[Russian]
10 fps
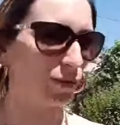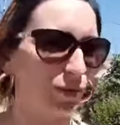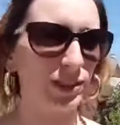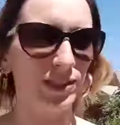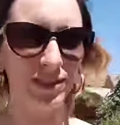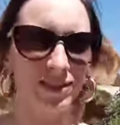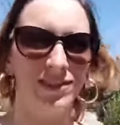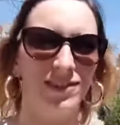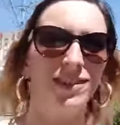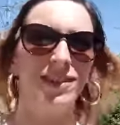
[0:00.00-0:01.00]
мы в гости,
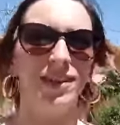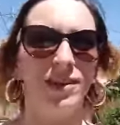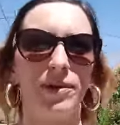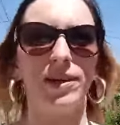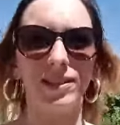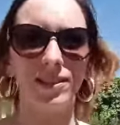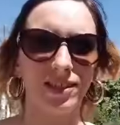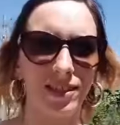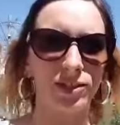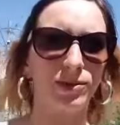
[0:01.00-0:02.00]

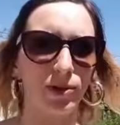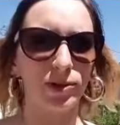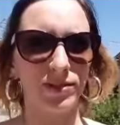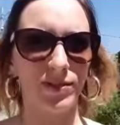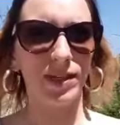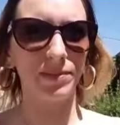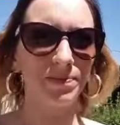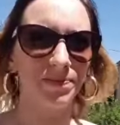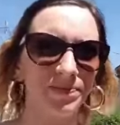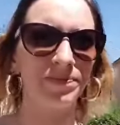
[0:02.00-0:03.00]
погостить к нашим
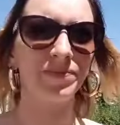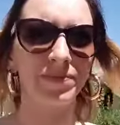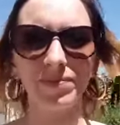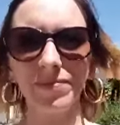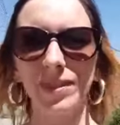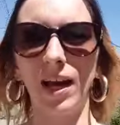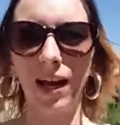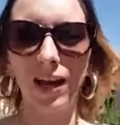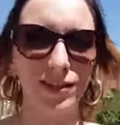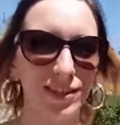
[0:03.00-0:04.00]
родственникам.
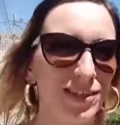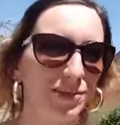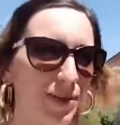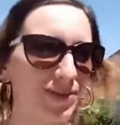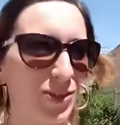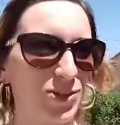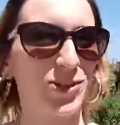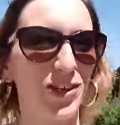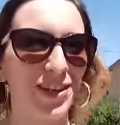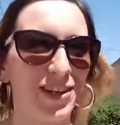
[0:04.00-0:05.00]
Знаете, первое
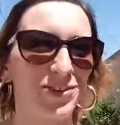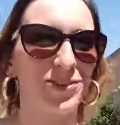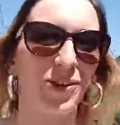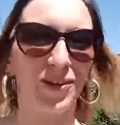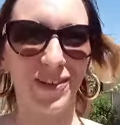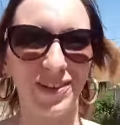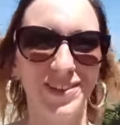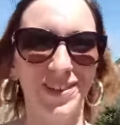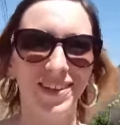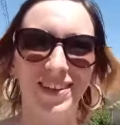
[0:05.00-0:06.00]
ощущение, нету такого
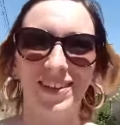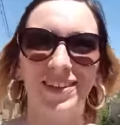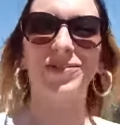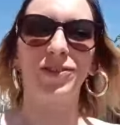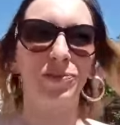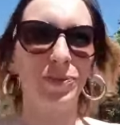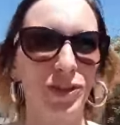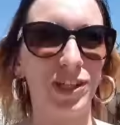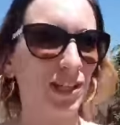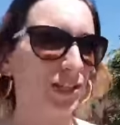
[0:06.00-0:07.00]
вот
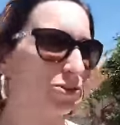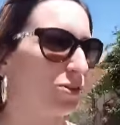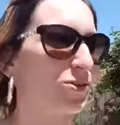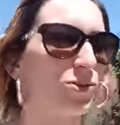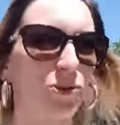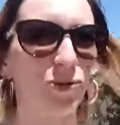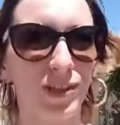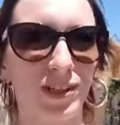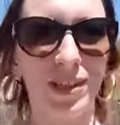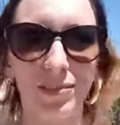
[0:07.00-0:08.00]
впечатления, что нас тут
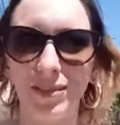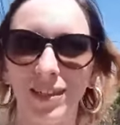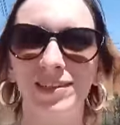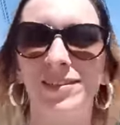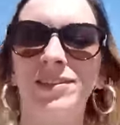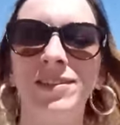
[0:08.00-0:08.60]
года не было.